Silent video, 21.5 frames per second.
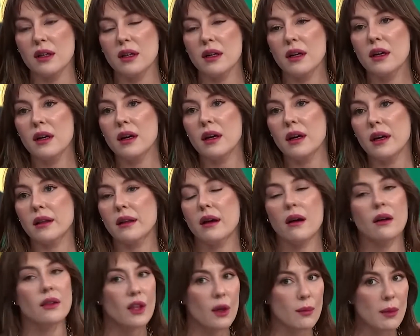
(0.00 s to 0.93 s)
Hmm. Hani
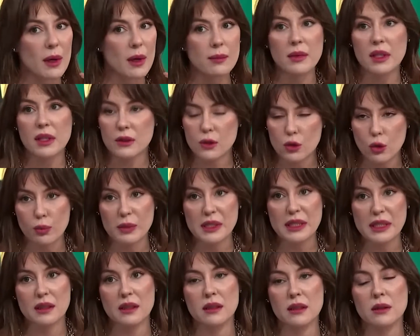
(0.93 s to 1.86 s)
anlamamda çok bir
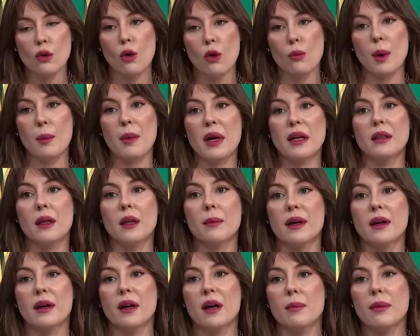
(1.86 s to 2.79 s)
sıkıntı olmamakla
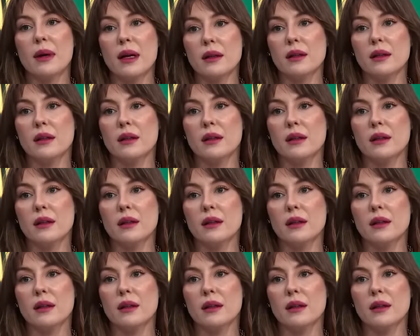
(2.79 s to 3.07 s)
beraber.